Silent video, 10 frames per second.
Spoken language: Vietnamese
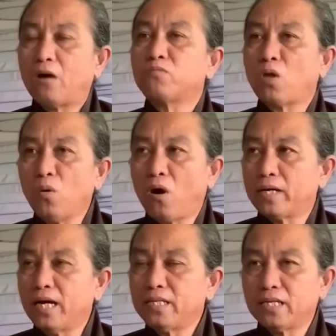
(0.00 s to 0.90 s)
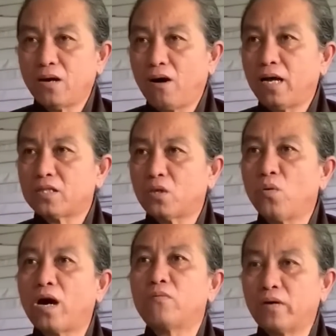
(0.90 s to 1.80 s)
không tu rồi đến chừng đó là tu
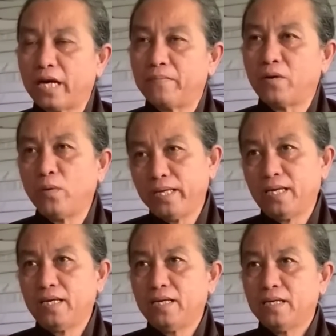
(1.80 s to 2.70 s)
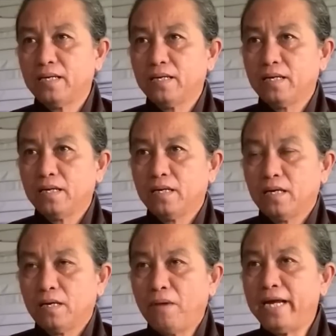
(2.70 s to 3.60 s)
không có kịp nha quý vị
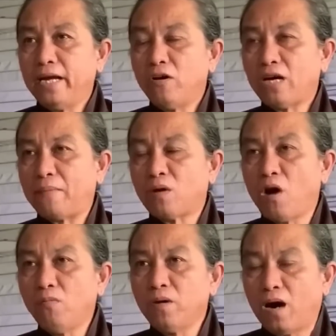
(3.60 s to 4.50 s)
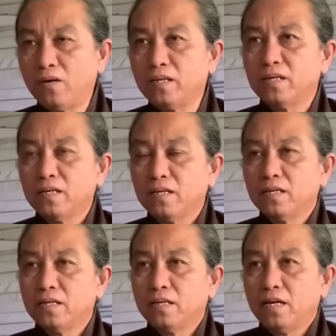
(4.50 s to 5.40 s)
bởi vì nó nằm trong khung rồi
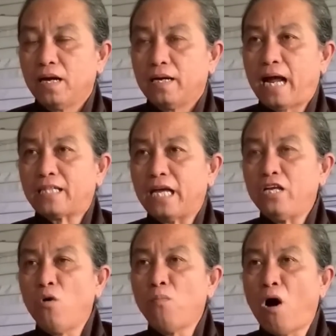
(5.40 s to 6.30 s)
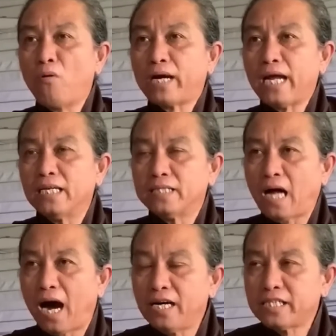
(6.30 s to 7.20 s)
đã tỷ dụ một cái người
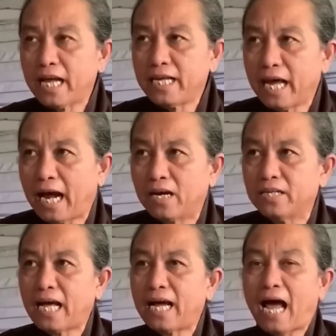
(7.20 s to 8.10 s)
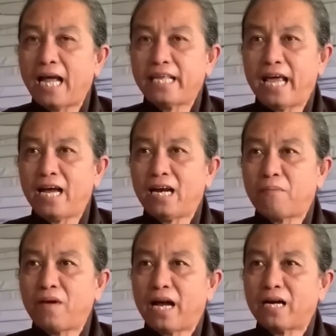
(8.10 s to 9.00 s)
thợ xây nhà người ta đã vẽ
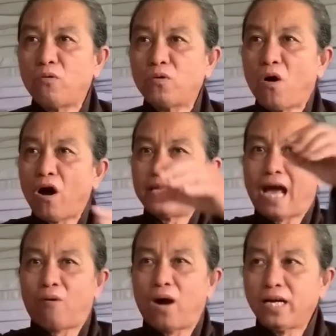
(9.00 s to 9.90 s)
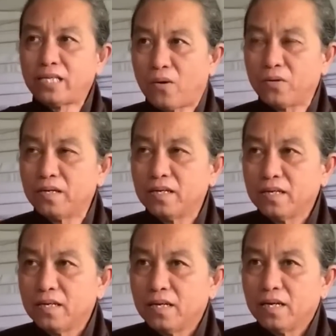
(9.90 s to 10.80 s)
lập lăng đâu đó vào hết rồi
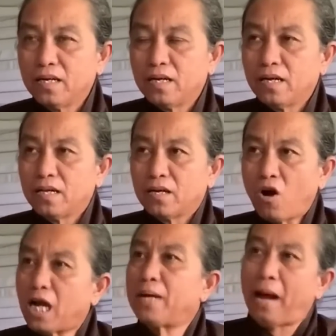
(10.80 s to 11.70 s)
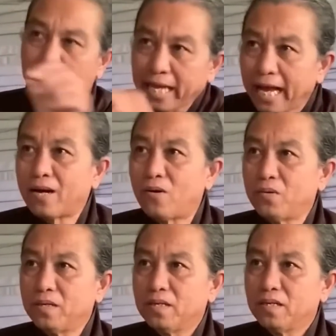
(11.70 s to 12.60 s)
có cái bản vẽ rồi